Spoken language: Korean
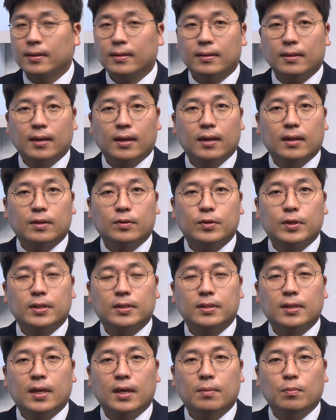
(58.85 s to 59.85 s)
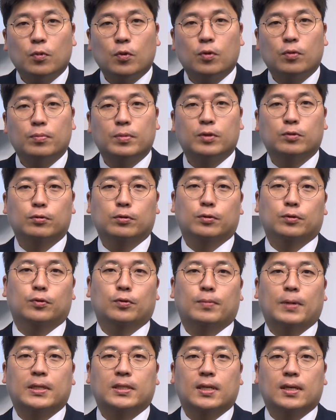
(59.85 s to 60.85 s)
근데 최근에 뭐
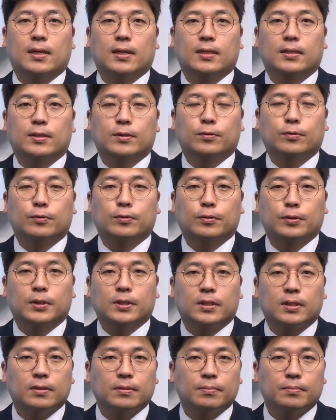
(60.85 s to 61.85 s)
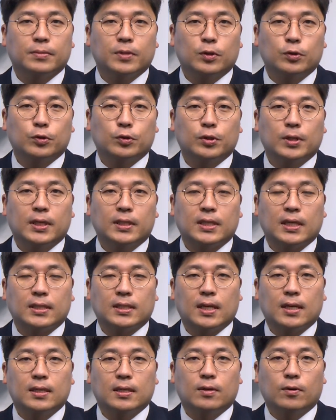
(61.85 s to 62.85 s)
미국도 마찬가지로 지금 연준의
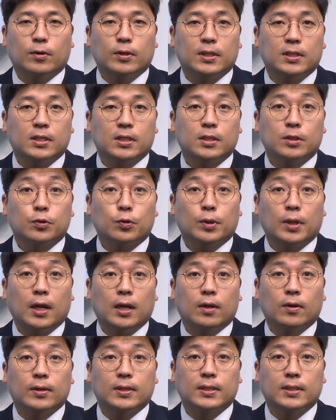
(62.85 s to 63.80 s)
자산이 거의 칠조 달러